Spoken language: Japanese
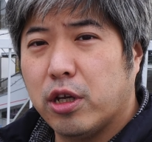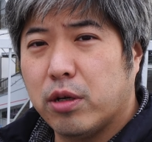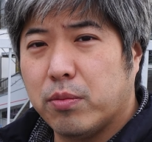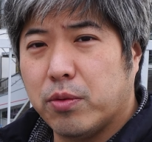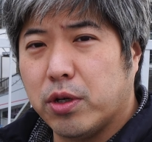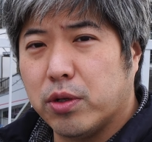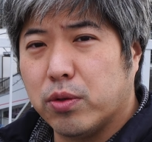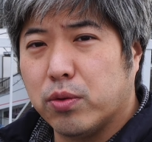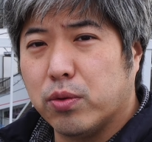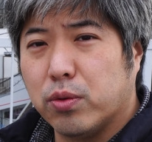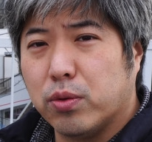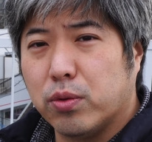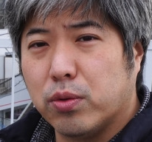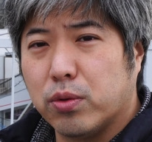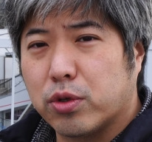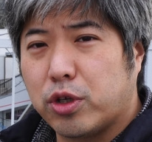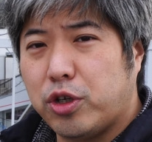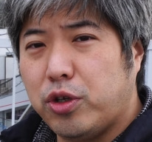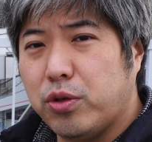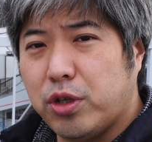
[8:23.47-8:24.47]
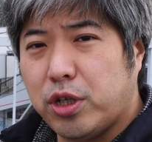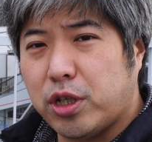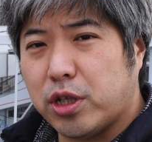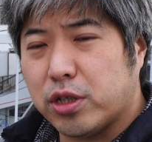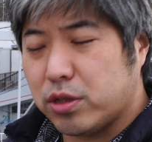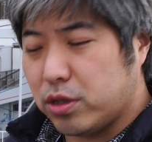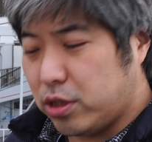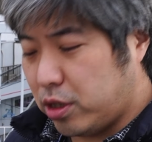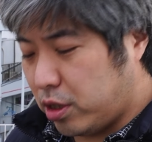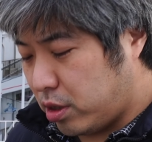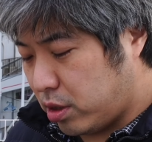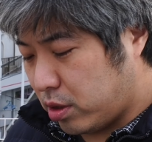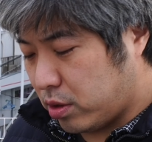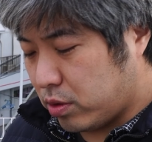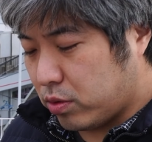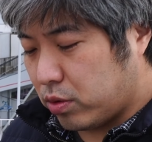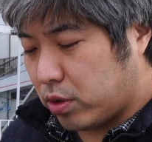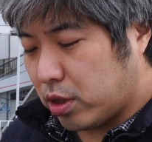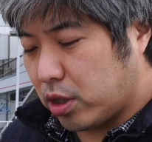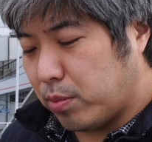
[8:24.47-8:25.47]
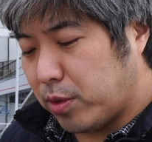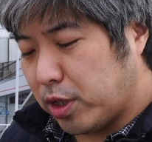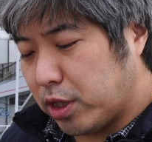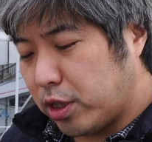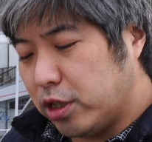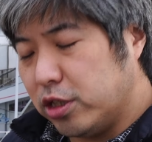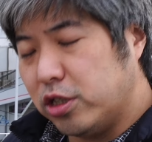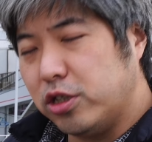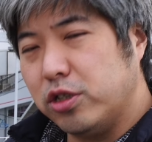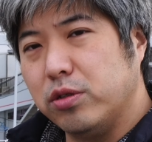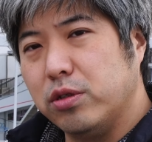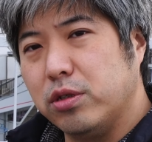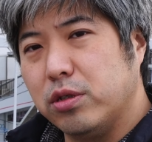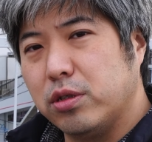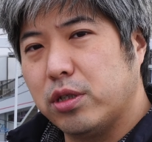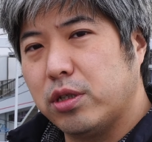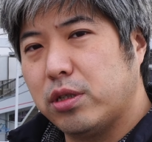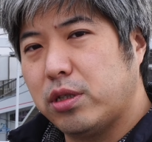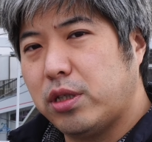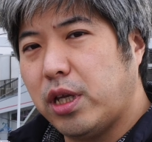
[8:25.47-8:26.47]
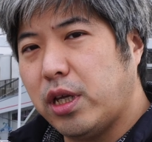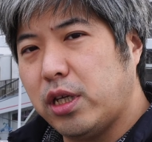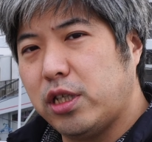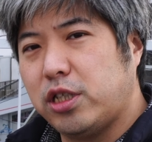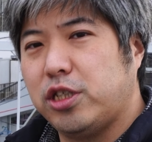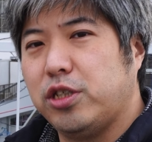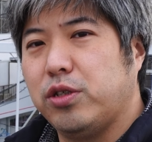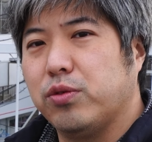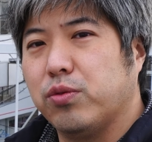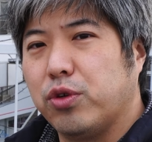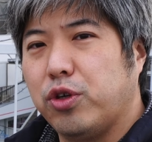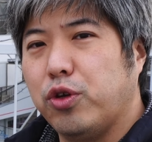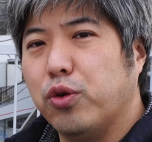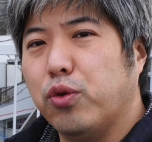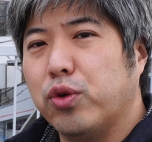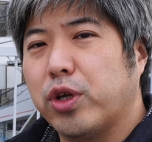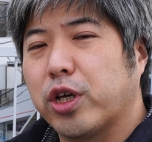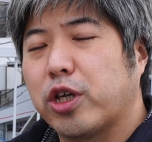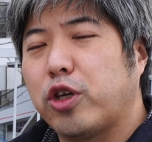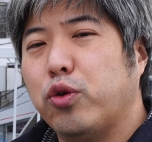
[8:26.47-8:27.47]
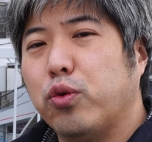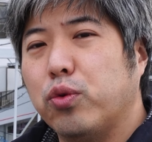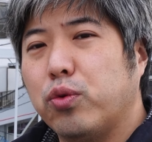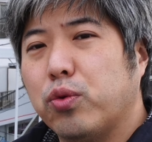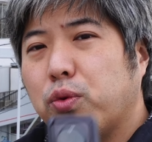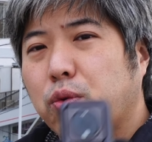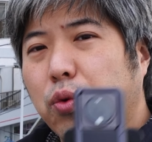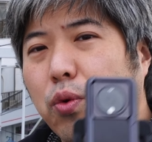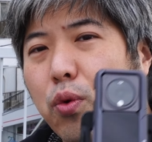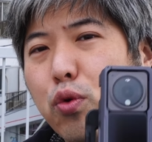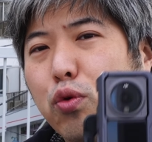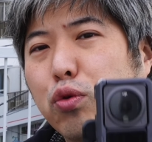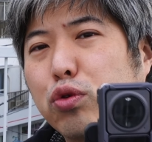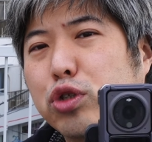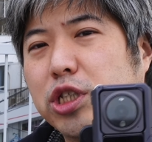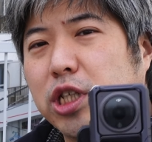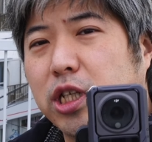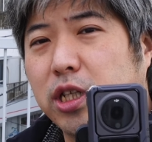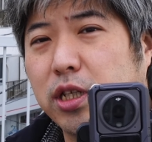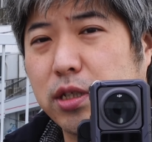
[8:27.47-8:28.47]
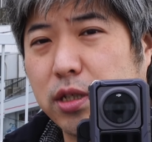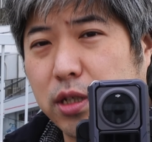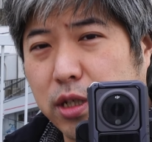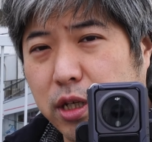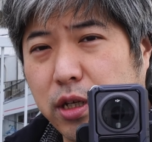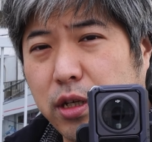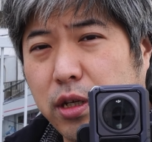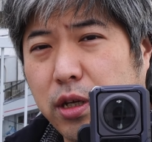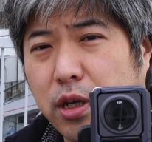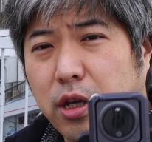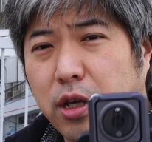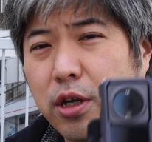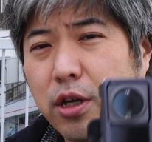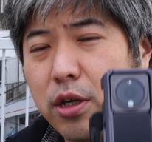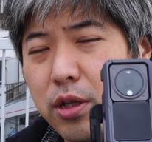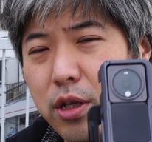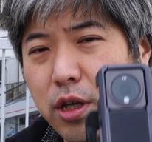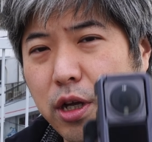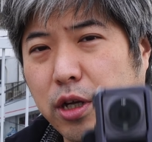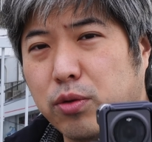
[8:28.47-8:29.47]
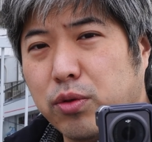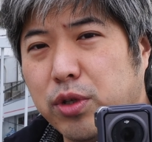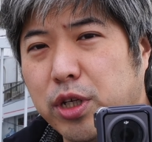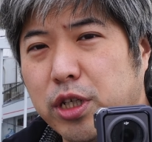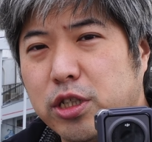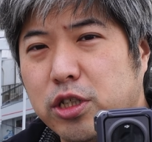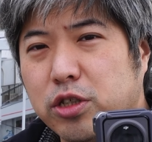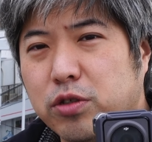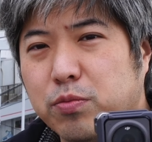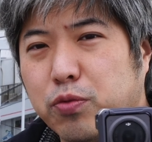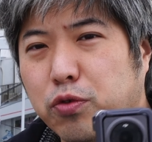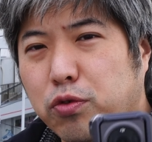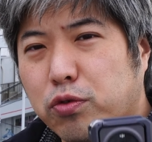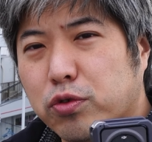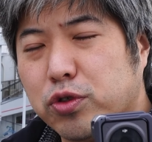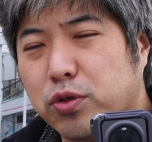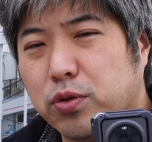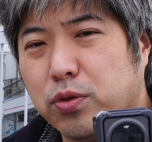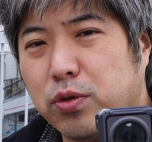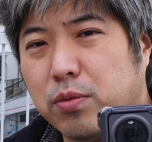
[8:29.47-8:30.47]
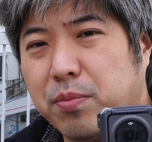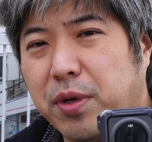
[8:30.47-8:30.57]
まあ、あの急にですねこれがま熱停止のような挙動を起こしてですねであの熱暴走、